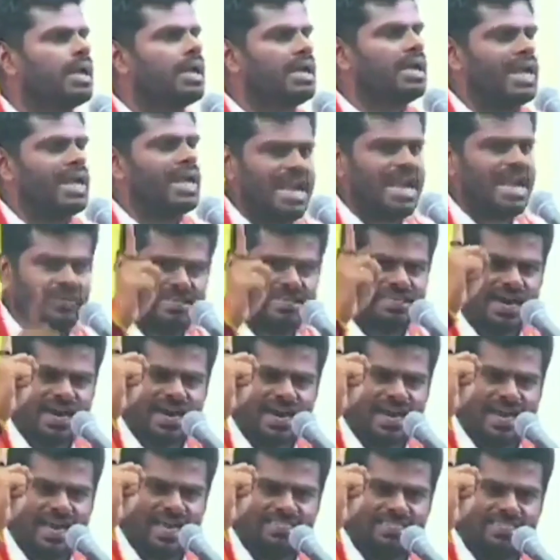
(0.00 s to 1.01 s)
நல்ல
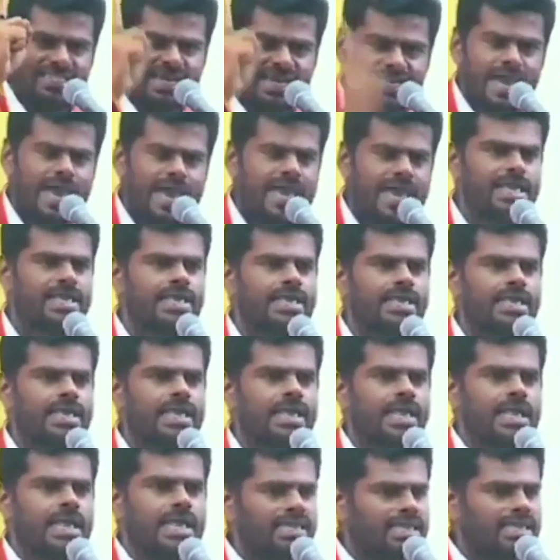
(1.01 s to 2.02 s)
விஷயங்களை செய்து
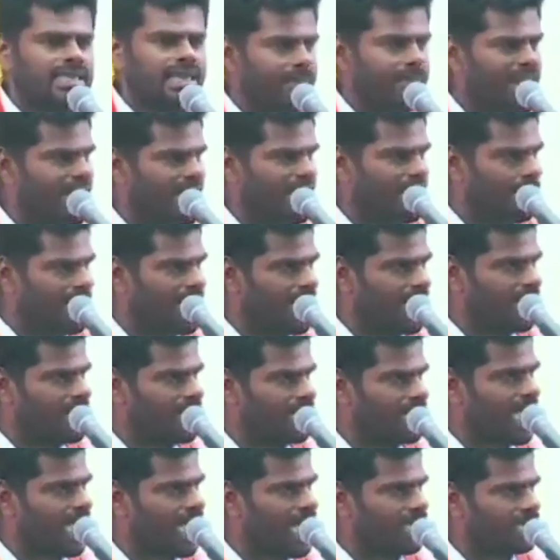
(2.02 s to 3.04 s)
தமிழக
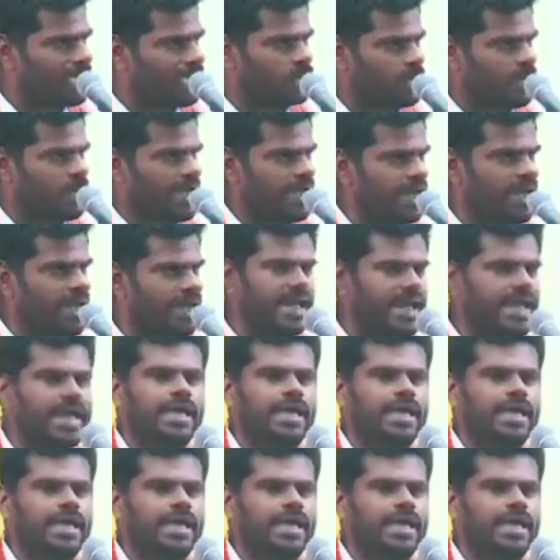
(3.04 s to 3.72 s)
மக்களுக்காக துணை நின்று